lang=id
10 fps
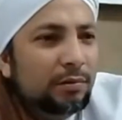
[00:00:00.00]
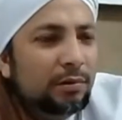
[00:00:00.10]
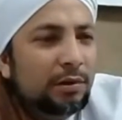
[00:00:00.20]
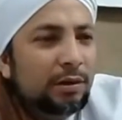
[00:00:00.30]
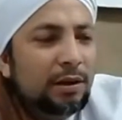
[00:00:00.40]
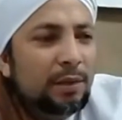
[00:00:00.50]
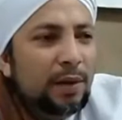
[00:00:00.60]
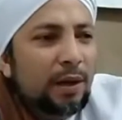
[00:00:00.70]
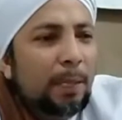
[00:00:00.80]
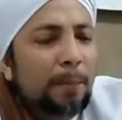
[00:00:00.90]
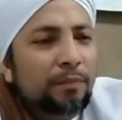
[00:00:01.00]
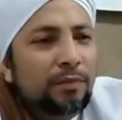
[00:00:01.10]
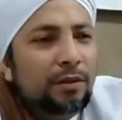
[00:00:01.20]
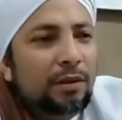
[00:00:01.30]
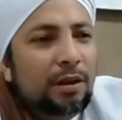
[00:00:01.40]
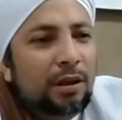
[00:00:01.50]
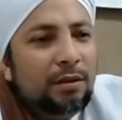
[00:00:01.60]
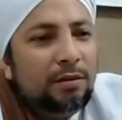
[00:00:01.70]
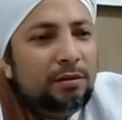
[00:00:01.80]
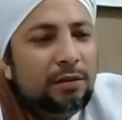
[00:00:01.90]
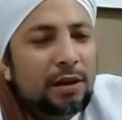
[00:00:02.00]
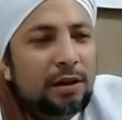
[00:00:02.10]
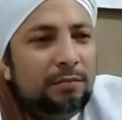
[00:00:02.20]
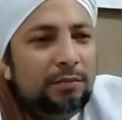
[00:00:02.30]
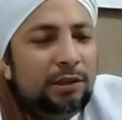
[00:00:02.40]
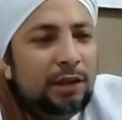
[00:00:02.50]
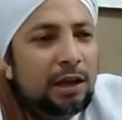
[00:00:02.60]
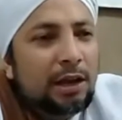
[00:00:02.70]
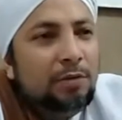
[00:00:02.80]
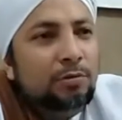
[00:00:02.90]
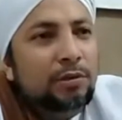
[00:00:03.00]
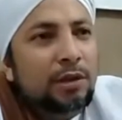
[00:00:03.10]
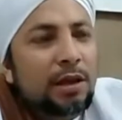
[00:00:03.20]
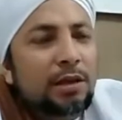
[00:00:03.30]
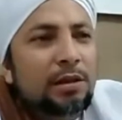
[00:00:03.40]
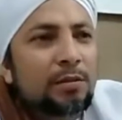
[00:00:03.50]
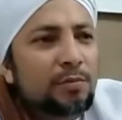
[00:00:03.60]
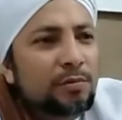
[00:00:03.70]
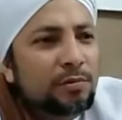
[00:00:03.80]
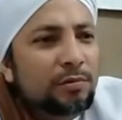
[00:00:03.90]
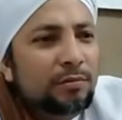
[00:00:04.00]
ya kenapa ya dalam tingkah lakunya ilmu